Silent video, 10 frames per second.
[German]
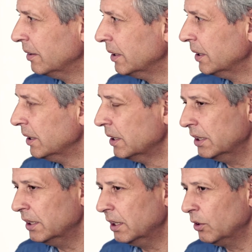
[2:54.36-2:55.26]
Mhm.
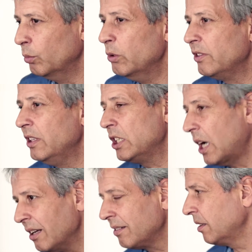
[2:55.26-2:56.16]
Du musst
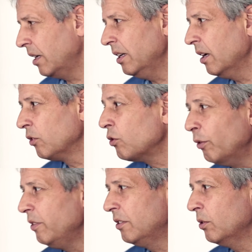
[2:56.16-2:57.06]
dich als Trainer
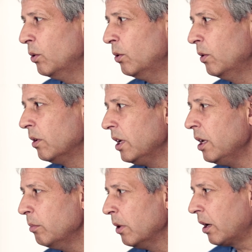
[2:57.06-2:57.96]
sowieso
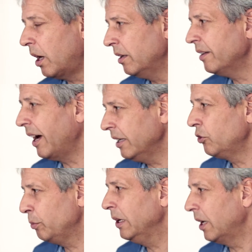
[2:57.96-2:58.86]
immer an
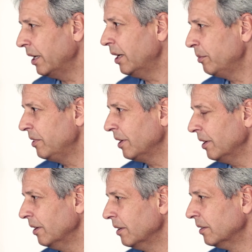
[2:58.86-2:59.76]
deine Spieler
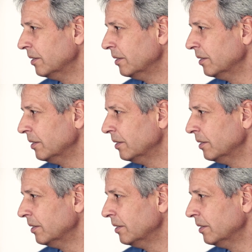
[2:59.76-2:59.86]
adaptieren.